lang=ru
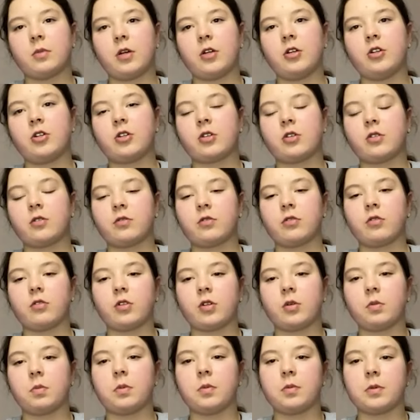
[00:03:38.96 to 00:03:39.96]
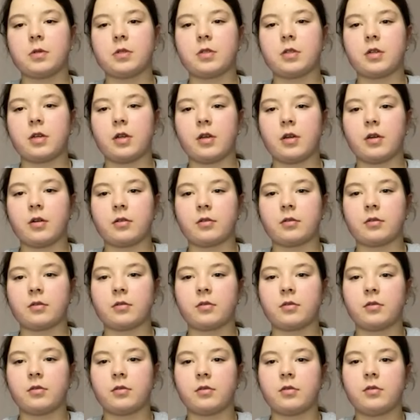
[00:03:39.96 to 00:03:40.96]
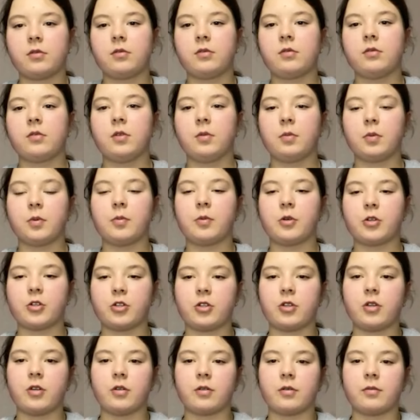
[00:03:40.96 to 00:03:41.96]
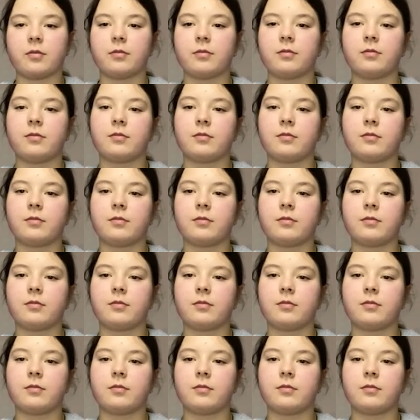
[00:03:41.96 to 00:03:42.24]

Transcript: мальчики все-таки побыстрее и помощнее.